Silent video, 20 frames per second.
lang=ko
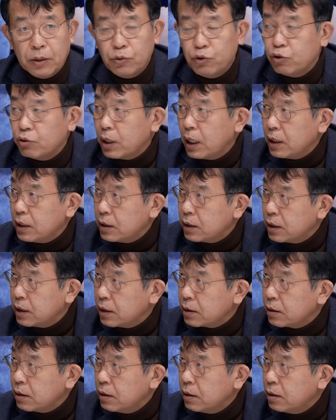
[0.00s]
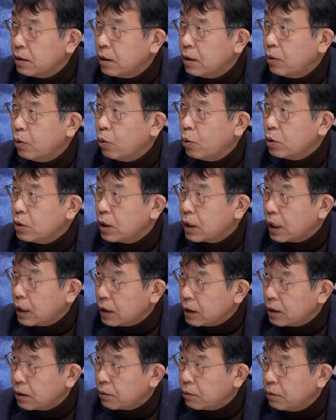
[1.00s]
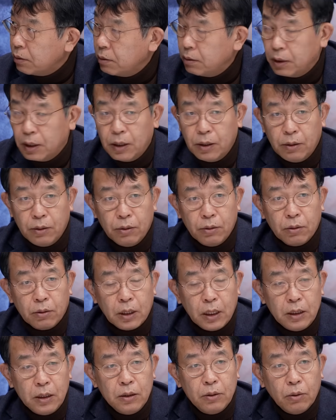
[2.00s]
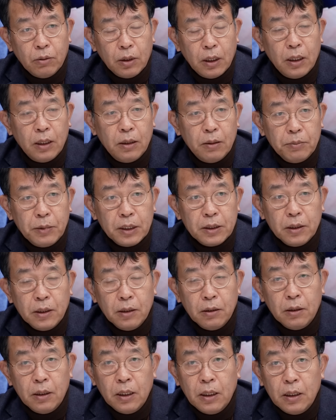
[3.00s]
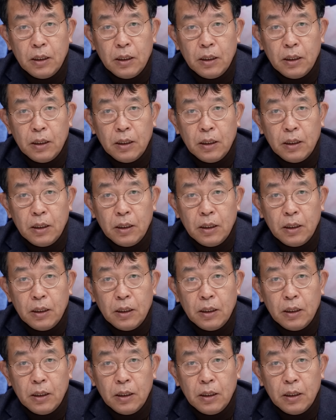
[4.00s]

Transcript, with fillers: 뉴라이트에서 올드라이트로 이렇게 이동하면서